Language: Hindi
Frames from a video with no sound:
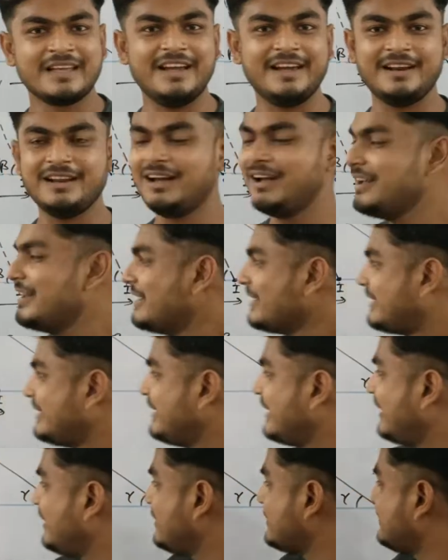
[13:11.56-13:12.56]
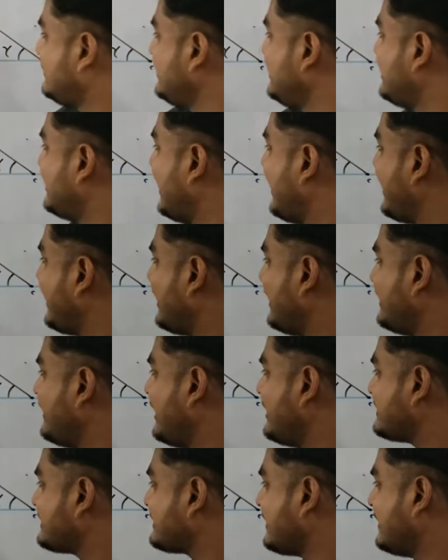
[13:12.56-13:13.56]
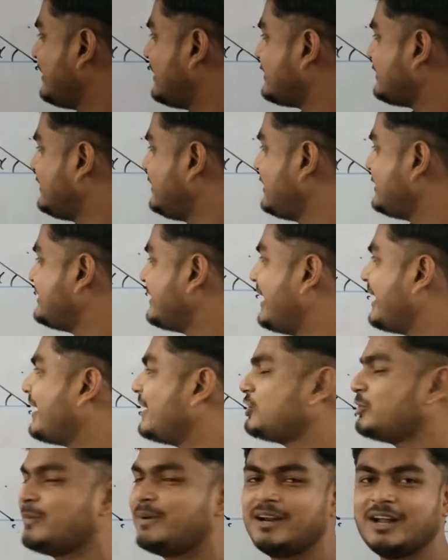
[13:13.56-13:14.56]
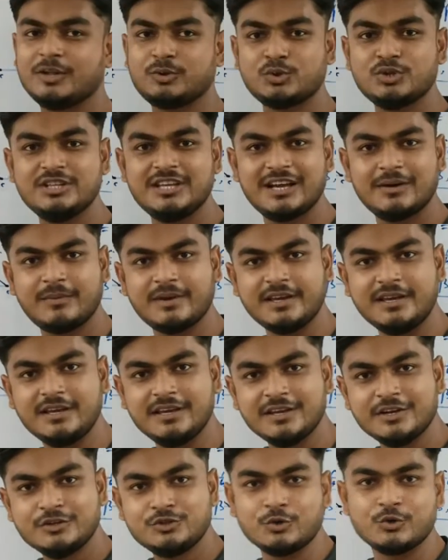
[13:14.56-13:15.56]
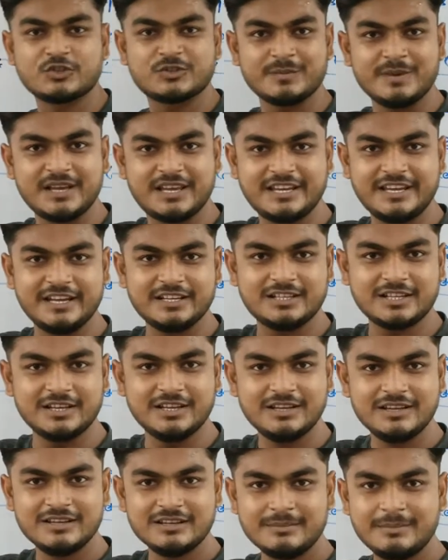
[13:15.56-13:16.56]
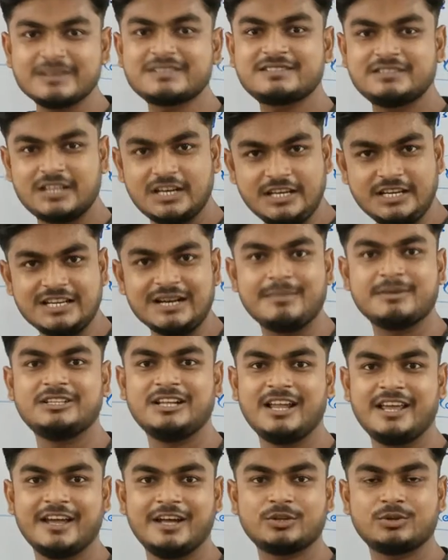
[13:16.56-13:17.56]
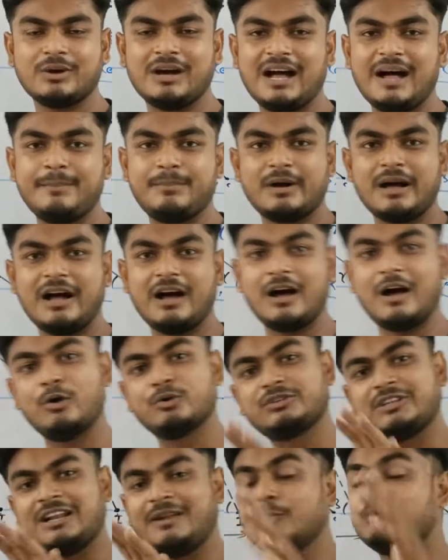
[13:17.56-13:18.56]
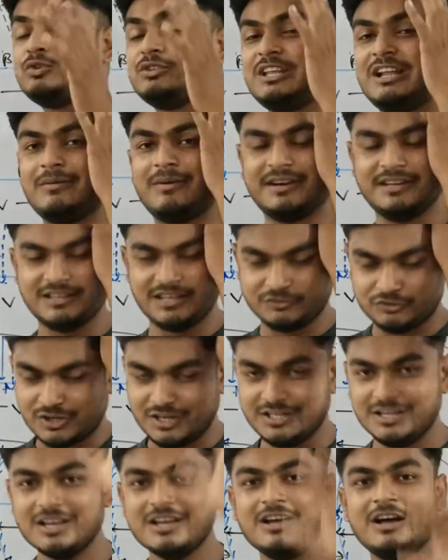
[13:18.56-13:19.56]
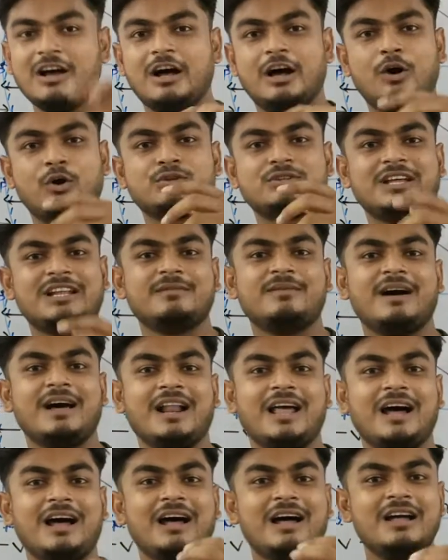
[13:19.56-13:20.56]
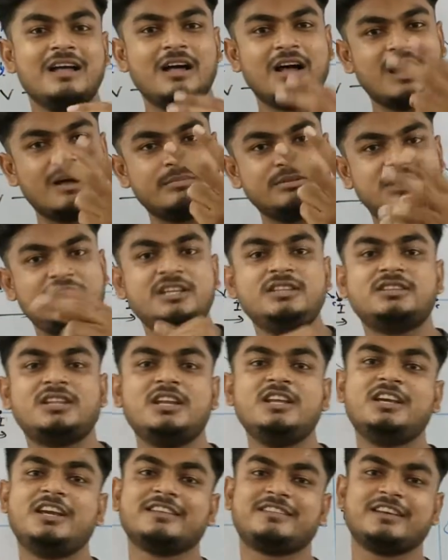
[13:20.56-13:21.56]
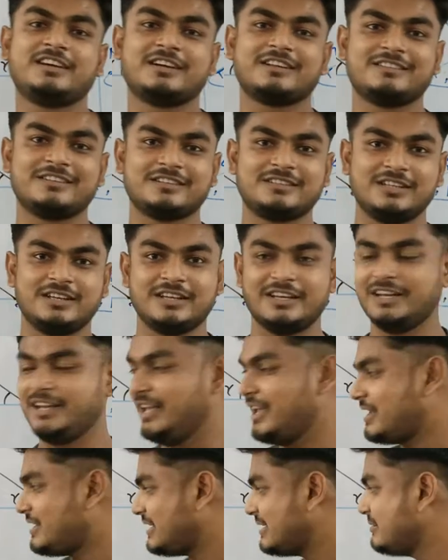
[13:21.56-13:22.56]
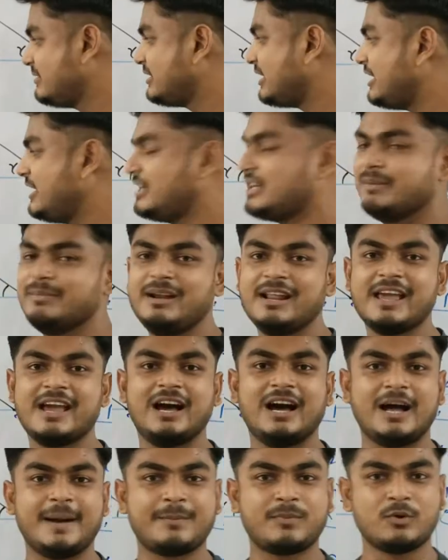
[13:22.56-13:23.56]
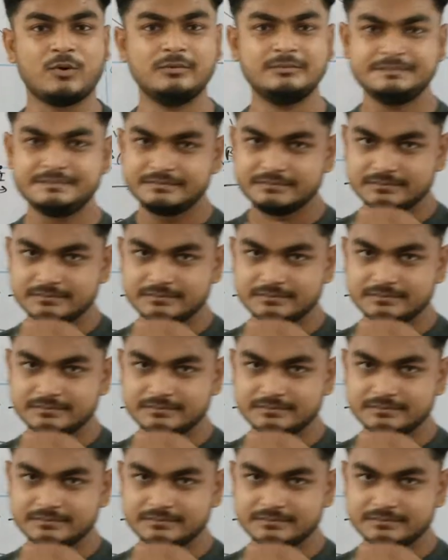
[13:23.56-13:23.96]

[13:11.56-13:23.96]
है ना कि ये नज़दीक आएगा ये इसके नज़दीक जाएगा तो बना तो दिए वही जो उसमें किए थे बस तरीका बदल गया तो आप अवतल उत्तल वाली हाँ सॉरी अवतल वाला अब तीन तरीके से कर सकते हैं एक ये भी तरीका मिल गया आपको